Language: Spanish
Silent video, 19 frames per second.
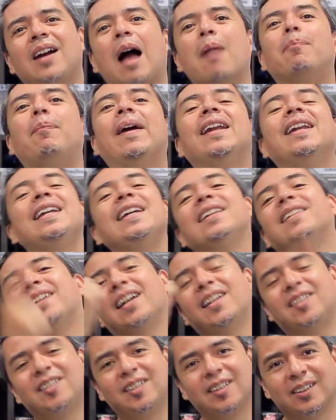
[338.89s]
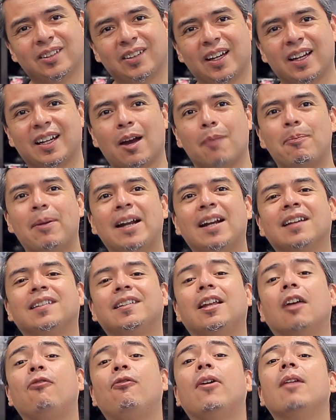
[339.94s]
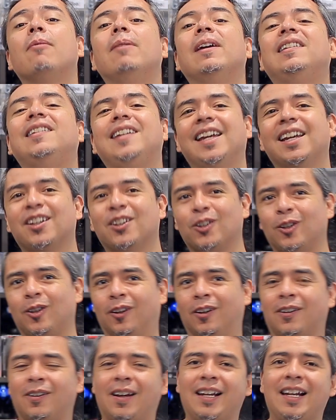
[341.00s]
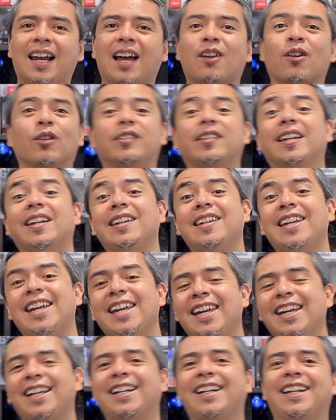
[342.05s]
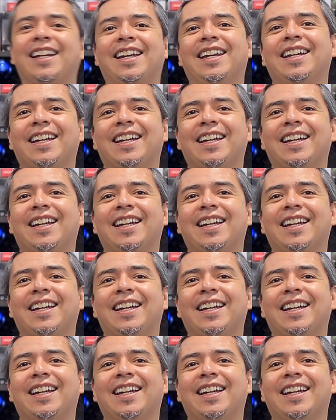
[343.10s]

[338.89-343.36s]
Apenitas, o sea, que apenas está ah. eferveciendo, ¿no? Hay la cosquillín.